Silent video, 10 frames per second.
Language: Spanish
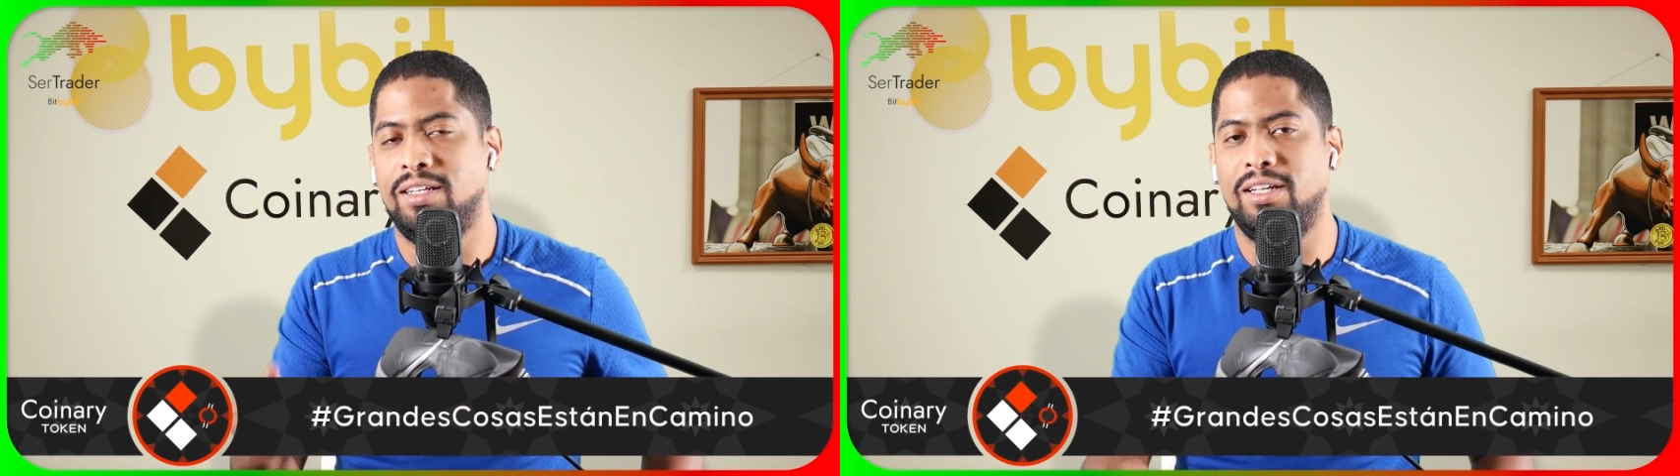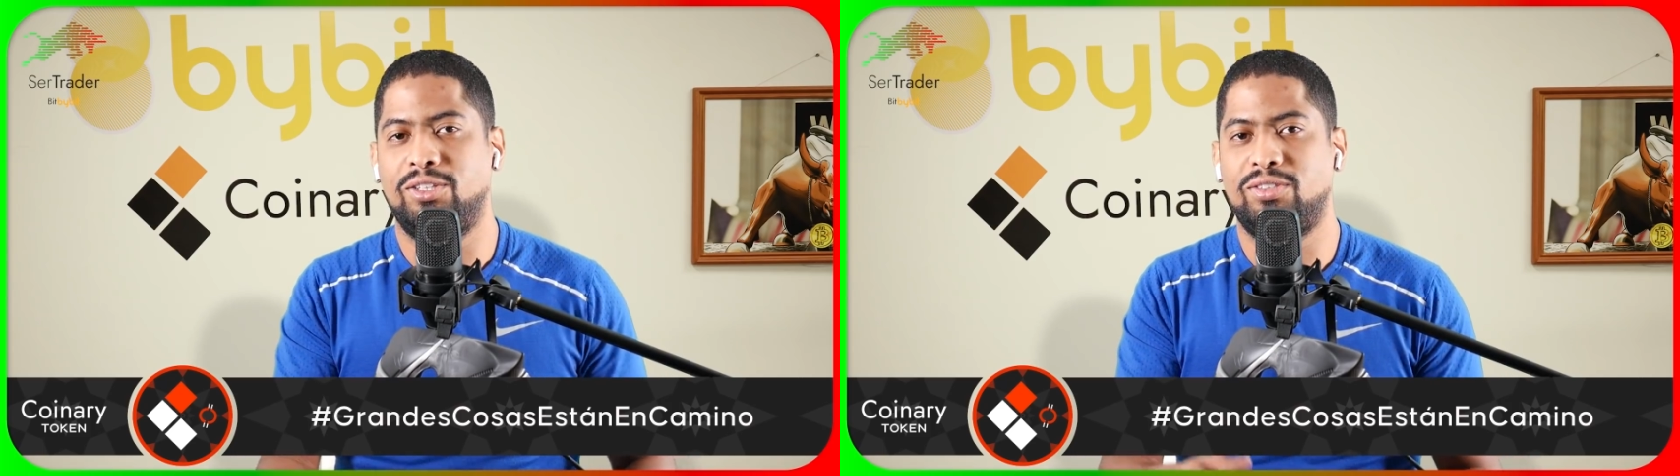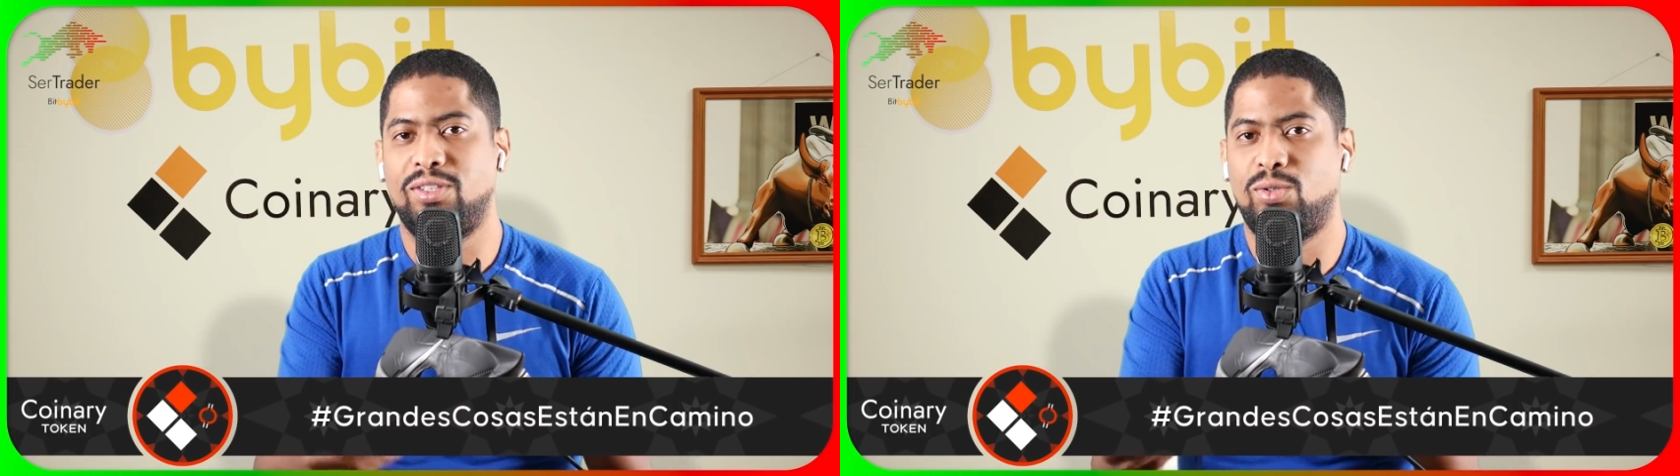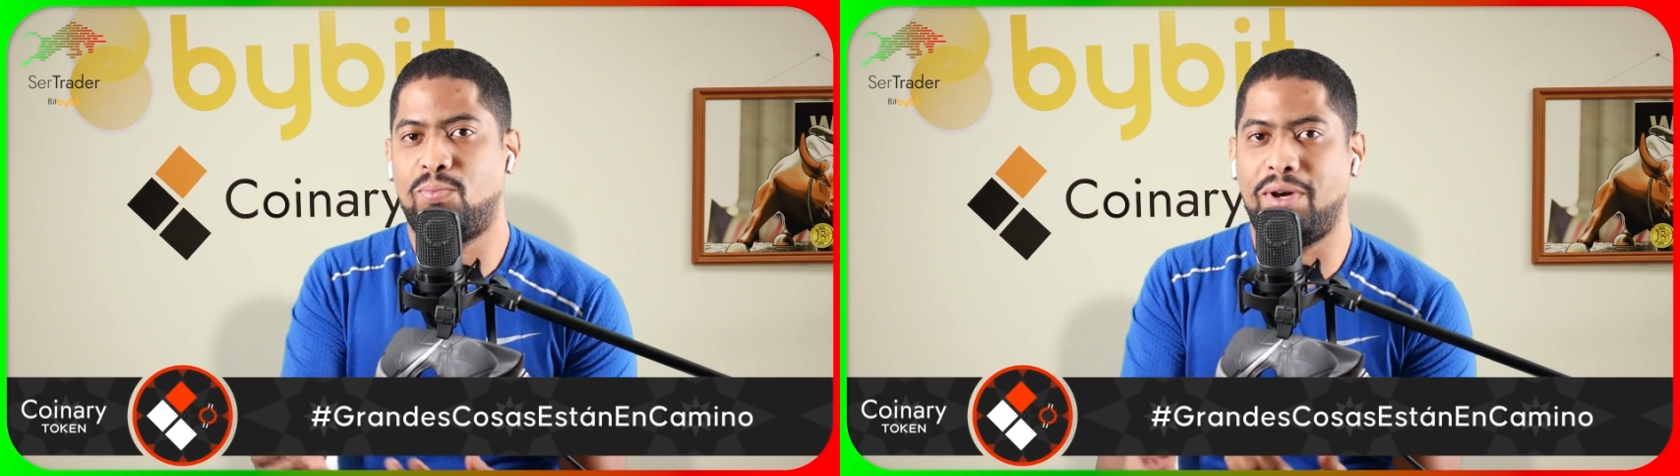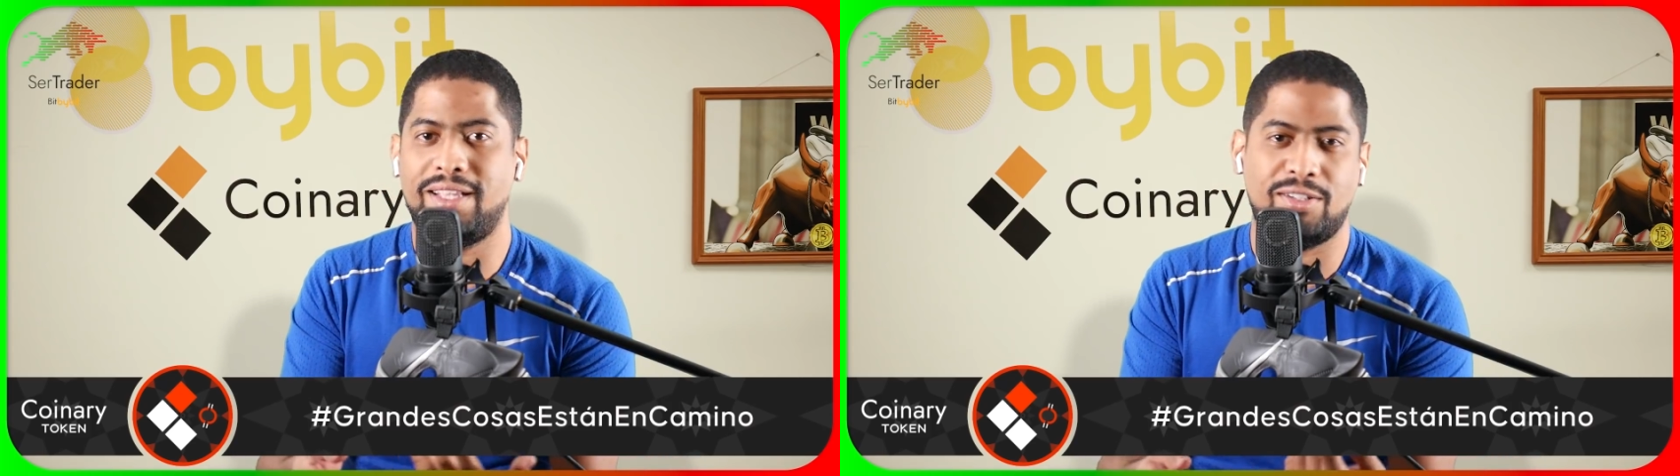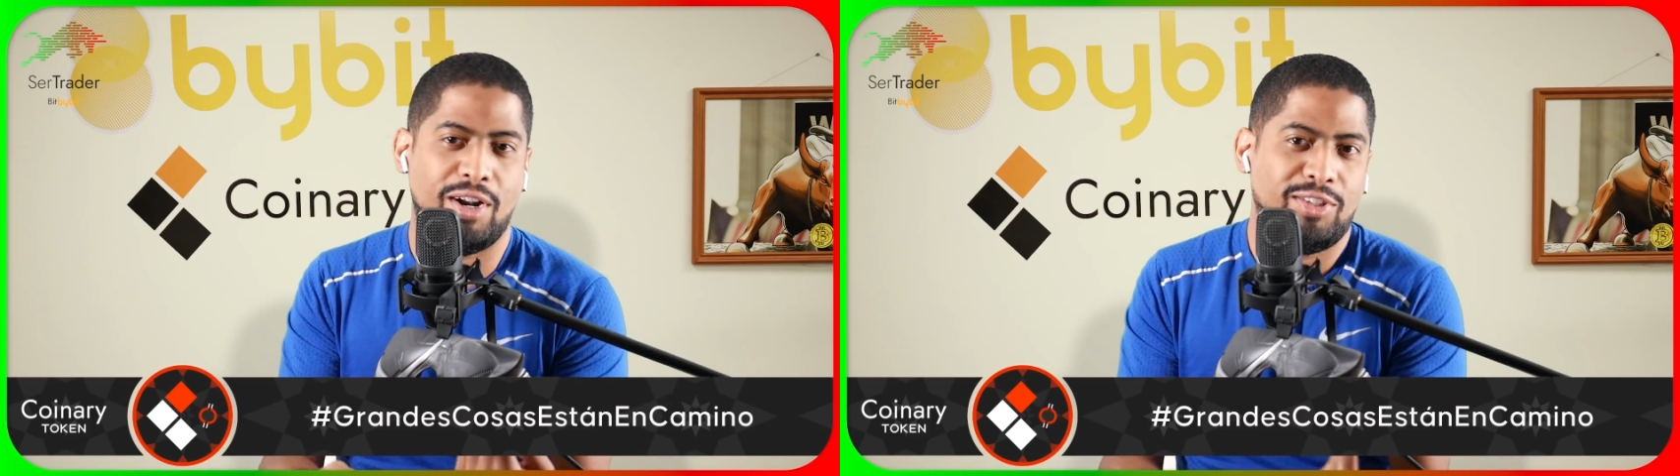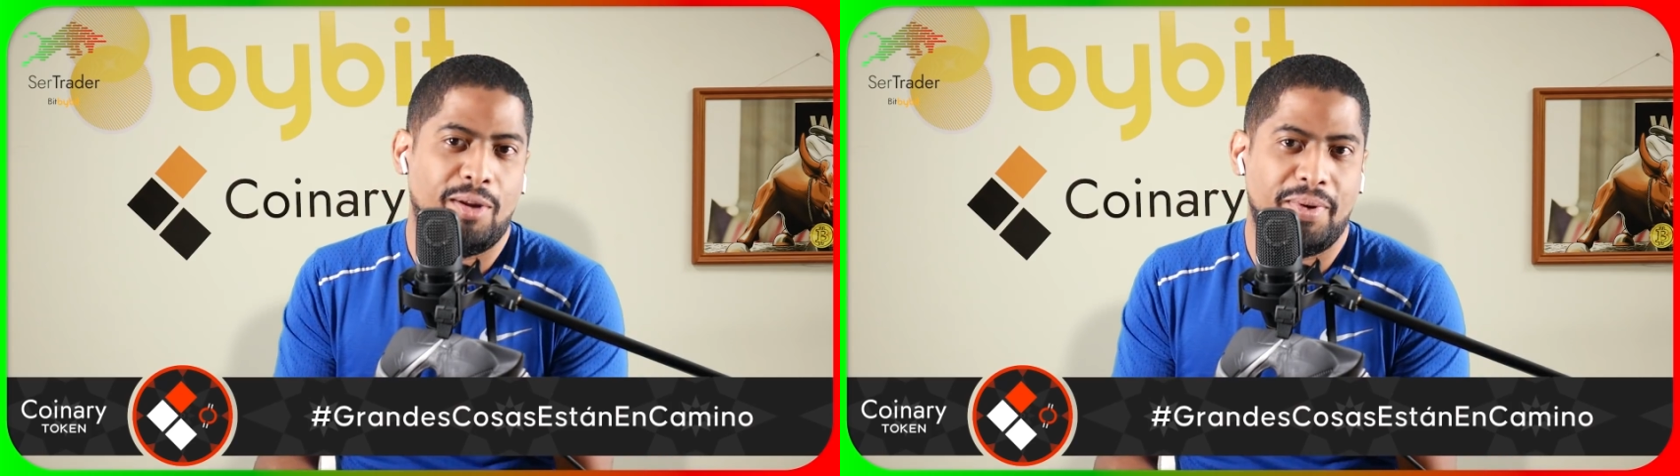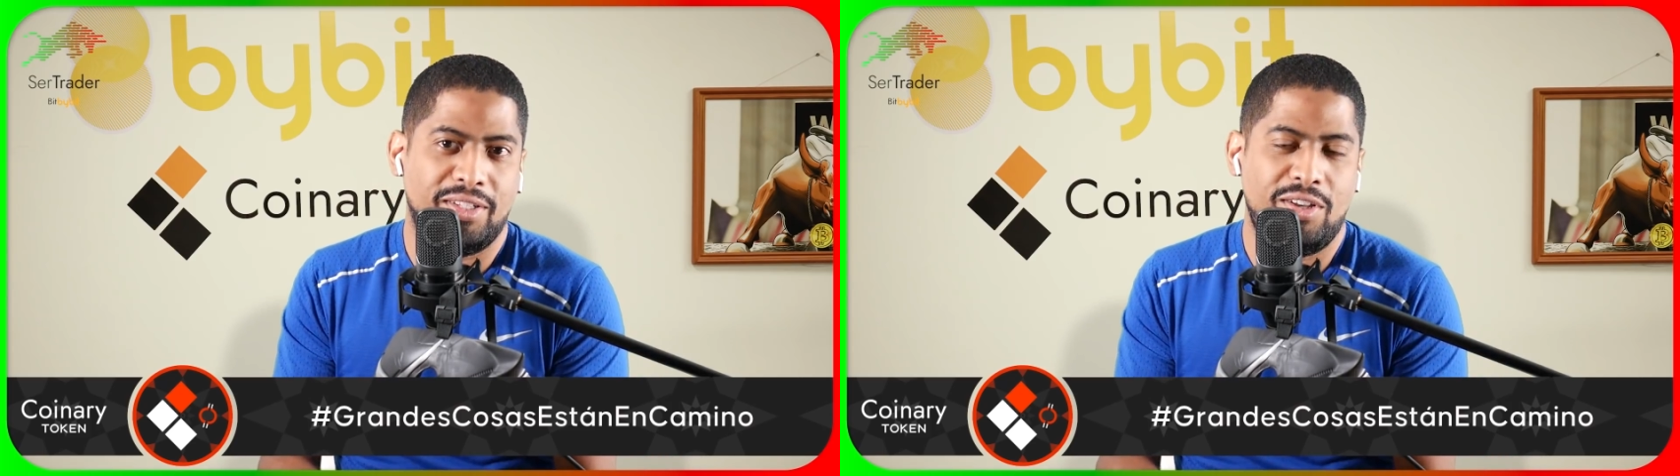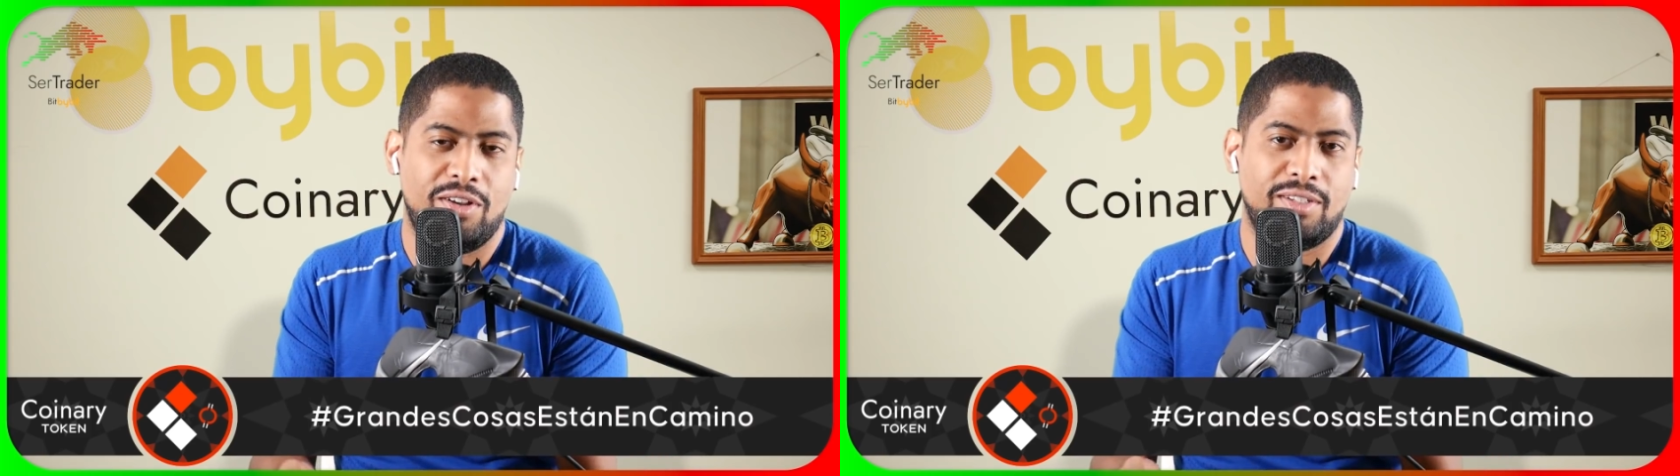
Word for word: Entonces tú puedes hacer una sola operación.